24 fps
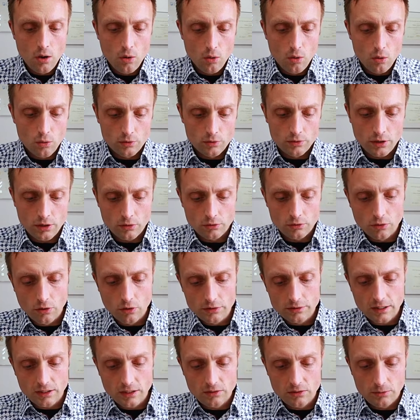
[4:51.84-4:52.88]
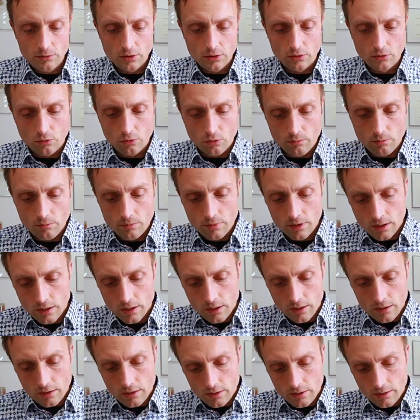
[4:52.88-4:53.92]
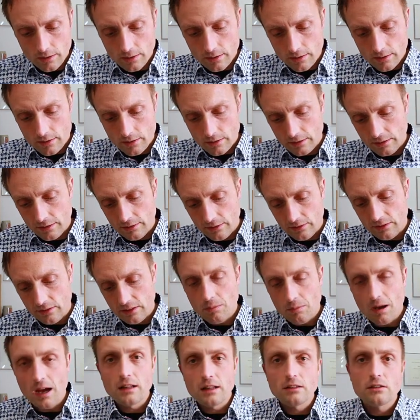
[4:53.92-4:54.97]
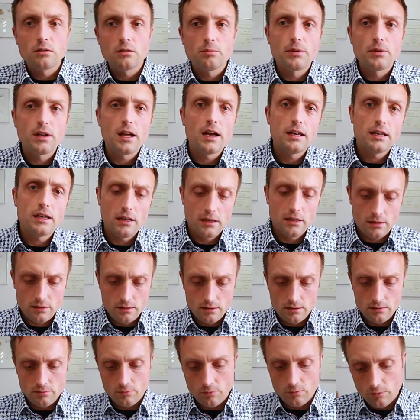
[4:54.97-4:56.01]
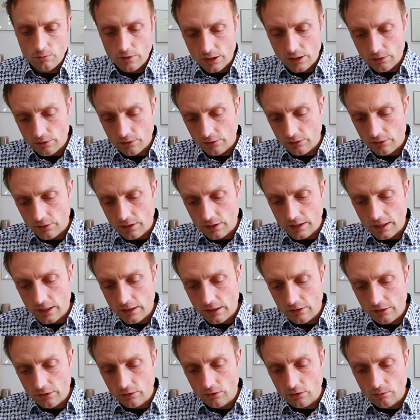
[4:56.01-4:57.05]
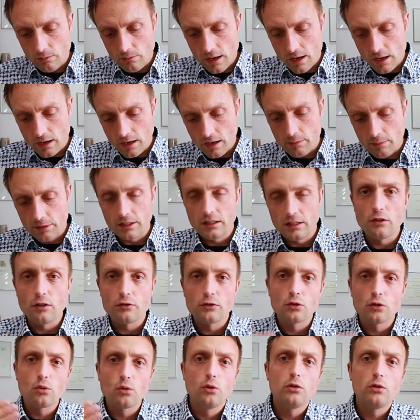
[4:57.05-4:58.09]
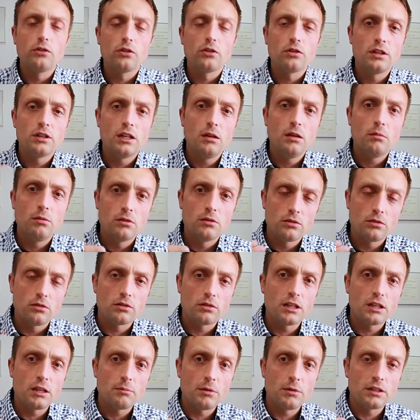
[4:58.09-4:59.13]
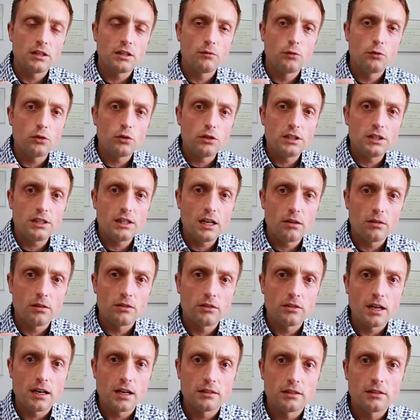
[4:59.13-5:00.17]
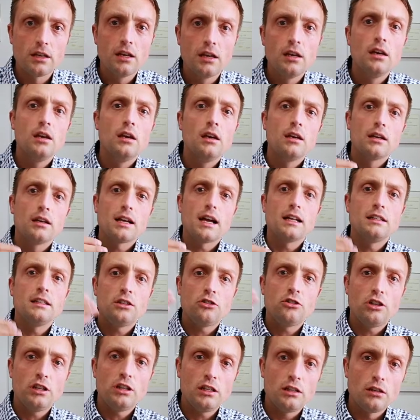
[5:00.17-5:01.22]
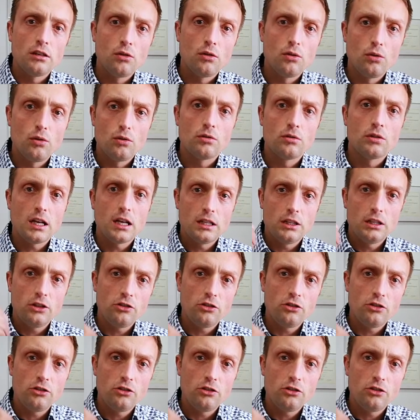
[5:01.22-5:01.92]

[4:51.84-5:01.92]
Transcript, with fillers: Und auch dort geht es wieder darum, äh, dieses Demand-Supply-Reconciliation ähm, zu machen, aber dann auf einer größeren Ebene. Dort geht man dann wirklich her und sagt, kann ich Schichten erhöhen? Kann